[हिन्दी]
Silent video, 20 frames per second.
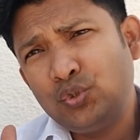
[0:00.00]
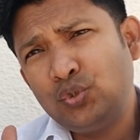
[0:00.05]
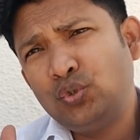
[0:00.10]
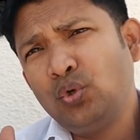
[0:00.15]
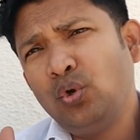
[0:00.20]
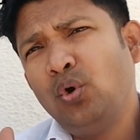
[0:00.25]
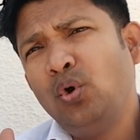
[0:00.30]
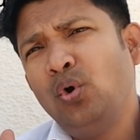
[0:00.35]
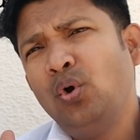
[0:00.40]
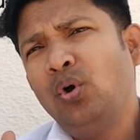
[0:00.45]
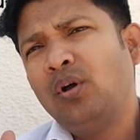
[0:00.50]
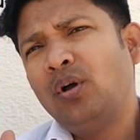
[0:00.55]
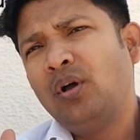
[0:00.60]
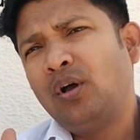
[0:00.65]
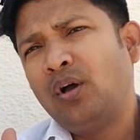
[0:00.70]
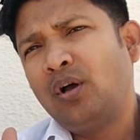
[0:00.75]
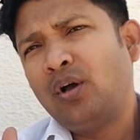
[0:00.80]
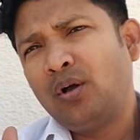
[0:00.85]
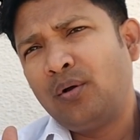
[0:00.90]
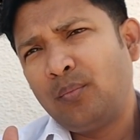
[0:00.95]
जो
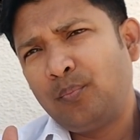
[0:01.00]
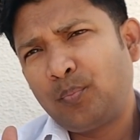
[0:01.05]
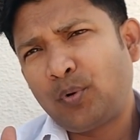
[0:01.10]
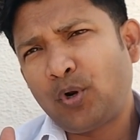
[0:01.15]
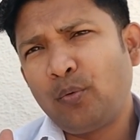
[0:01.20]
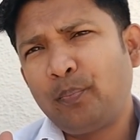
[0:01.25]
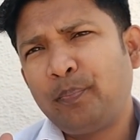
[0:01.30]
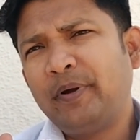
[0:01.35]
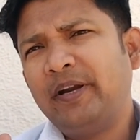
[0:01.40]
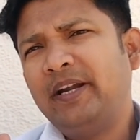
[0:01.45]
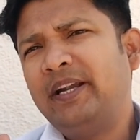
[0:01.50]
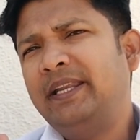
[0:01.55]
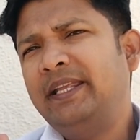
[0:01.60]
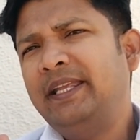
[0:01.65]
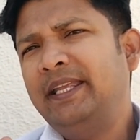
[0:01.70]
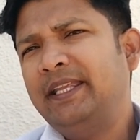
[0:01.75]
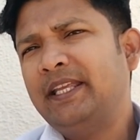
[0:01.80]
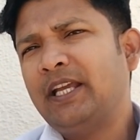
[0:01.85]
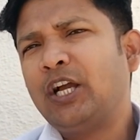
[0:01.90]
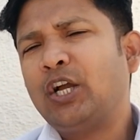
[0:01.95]
प्रॉपर्टी
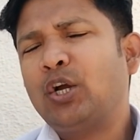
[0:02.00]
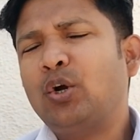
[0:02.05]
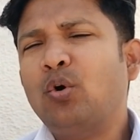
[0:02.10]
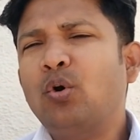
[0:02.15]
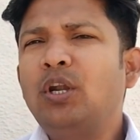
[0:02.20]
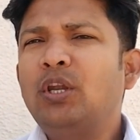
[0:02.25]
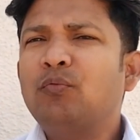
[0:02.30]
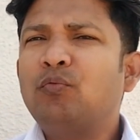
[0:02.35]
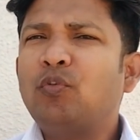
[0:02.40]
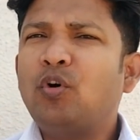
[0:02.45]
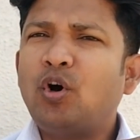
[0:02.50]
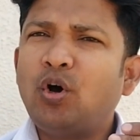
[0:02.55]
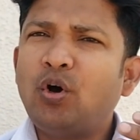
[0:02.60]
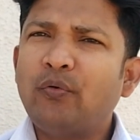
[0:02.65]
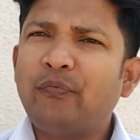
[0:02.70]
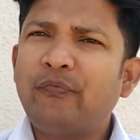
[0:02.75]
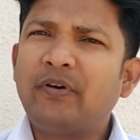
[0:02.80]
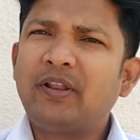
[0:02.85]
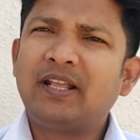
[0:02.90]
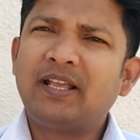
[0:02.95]
या गोल्ड वो
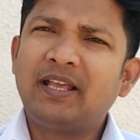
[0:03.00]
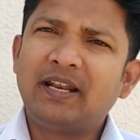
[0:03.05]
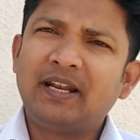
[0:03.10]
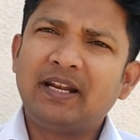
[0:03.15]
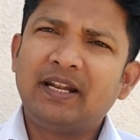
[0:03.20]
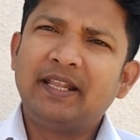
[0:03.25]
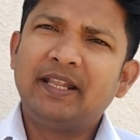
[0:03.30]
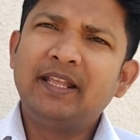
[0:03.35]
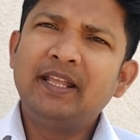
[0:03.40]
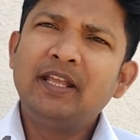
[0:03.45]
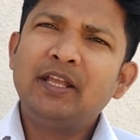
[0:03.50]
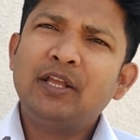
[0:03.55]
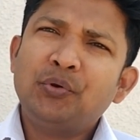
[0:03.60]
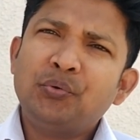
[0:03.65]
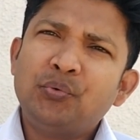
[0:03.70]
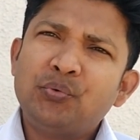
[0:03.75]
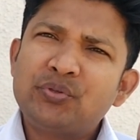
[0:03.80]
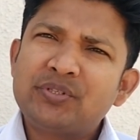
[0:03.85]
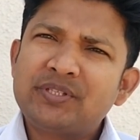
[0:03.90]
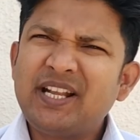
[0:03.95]
ऑफर कर रहे हैं
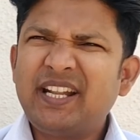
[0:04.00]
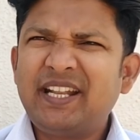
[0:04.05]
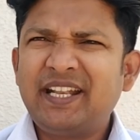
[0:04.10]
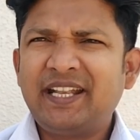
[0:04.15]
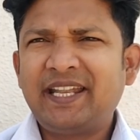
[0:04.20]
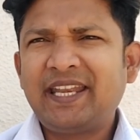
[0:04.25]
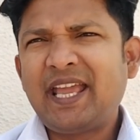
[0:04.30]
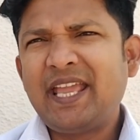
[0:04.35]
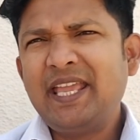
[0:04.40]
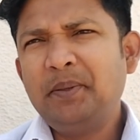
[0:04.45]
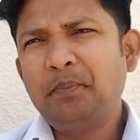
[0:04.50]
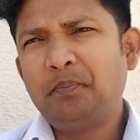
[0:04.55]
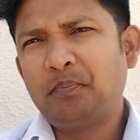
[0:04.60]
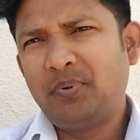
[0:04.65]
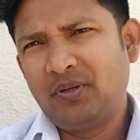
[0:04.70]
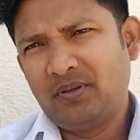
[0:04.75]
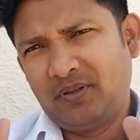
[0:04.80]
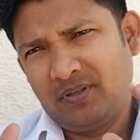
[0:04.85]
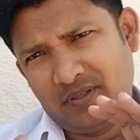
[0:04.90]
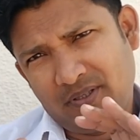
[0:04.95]
उसका टाइप
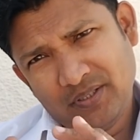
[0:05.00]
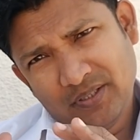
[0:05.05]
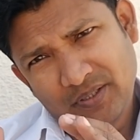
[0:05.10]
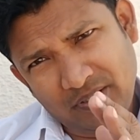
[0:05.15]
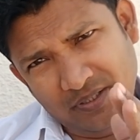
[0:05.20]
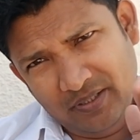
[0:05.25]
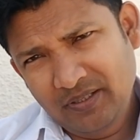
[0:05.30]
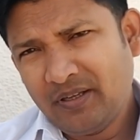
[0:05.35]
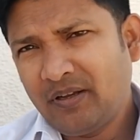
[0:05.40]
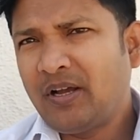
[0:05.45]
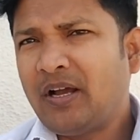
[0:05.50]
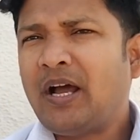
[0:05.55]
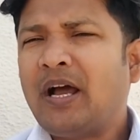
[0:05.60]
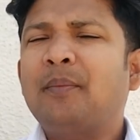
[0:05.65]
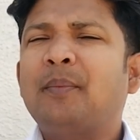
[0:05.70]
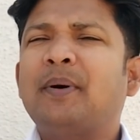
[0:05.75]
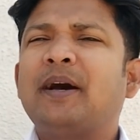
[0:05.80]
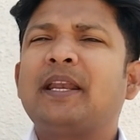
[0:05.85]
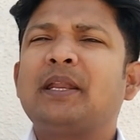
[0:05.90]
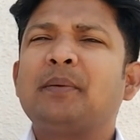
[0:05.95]

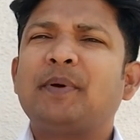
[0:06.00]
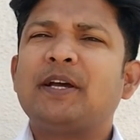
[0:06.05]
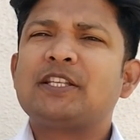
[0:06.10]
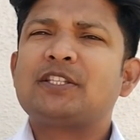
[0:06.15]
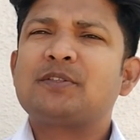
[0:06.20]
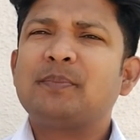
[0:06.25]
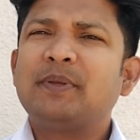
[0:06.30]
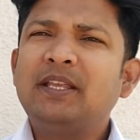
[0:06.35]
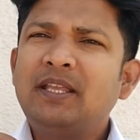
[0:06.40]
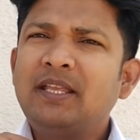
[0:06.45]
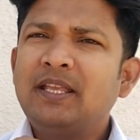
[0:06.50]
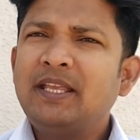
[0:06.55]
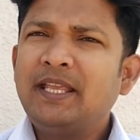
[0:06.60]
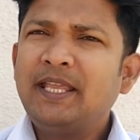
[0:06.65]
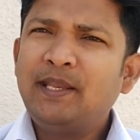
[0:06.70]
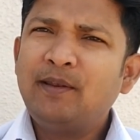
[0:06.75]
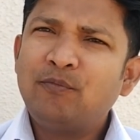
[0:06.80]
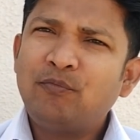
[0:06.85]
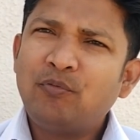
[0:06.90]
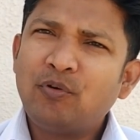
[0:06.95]
हमारे पास में
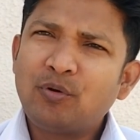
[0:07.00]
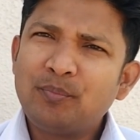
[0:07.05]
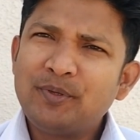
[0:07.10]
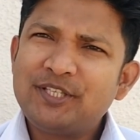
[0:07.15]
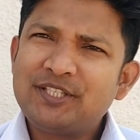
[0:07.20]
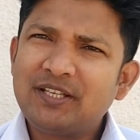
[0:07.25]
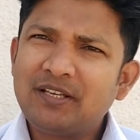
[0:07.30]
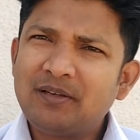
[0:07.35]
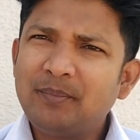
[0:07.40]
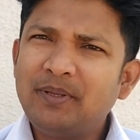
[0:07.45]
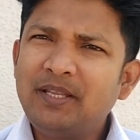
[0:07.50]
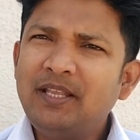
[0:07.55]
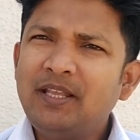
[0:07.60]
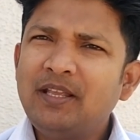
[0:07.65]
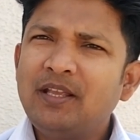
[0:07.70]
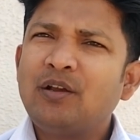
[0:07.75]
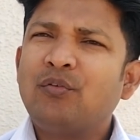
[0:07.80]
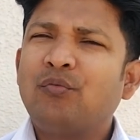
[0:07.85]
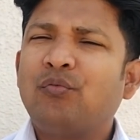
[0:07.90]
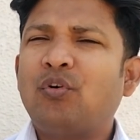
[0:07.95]
इंफॉर्मेशन में
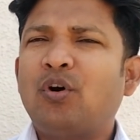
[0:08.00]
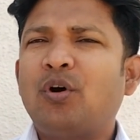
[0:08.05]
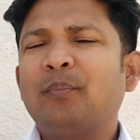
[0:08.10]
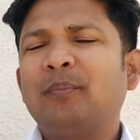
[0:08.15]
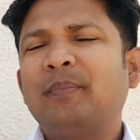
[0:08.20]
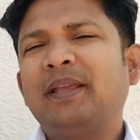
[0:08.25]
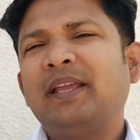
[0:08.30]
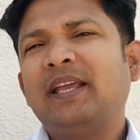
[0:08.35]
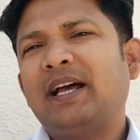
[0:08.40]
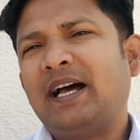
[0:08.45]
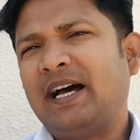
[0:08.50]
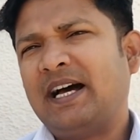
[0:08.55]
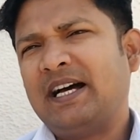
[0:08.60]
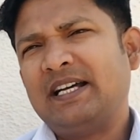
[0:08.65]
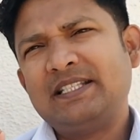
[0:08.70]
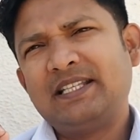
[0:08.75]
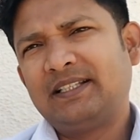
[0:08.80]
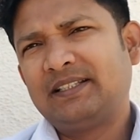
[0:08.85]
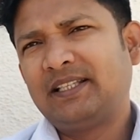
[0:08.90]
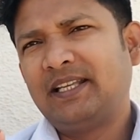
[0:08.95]
फॉर्म में आ
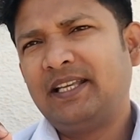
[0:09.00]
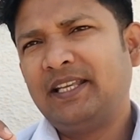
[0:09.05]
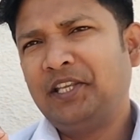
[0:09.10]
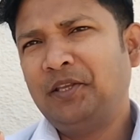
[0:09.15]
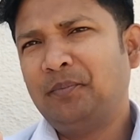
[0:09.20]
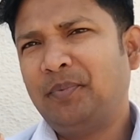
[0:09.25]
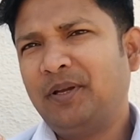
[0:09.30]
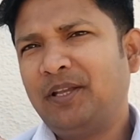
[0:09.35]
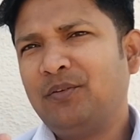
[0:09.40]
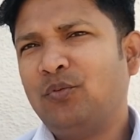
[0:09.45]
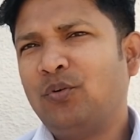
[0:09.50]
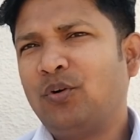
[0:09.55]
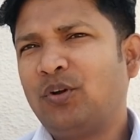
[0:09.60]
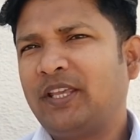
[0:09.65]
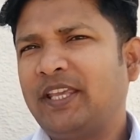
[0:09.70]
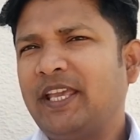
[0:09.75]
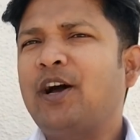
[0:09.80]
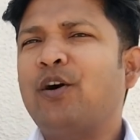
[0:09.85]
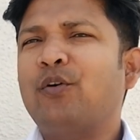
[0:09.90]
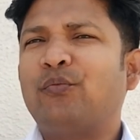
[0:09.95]
जाता है कि भाई वो
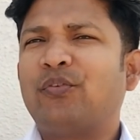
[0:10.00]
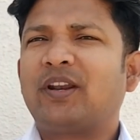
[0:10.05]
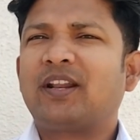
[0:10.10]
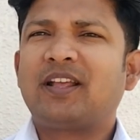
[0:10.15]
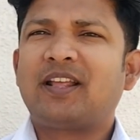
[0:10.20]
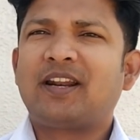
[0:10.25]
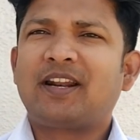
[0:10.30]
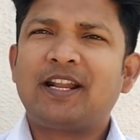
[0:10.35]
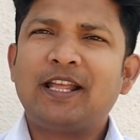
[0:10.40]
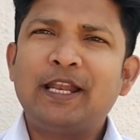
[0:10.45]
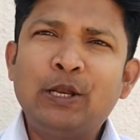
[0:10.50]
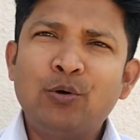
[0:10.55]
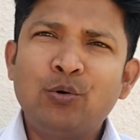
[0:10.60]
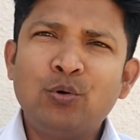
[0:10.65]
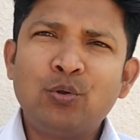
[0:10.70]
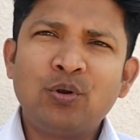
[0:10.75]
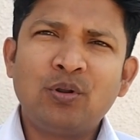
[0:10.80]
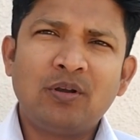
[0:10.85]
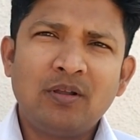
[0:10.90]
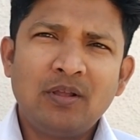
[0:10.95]
क्या ऑफर कर रहा है
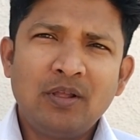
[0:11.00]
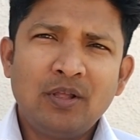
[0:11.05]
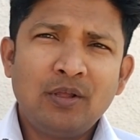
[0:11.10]
लोन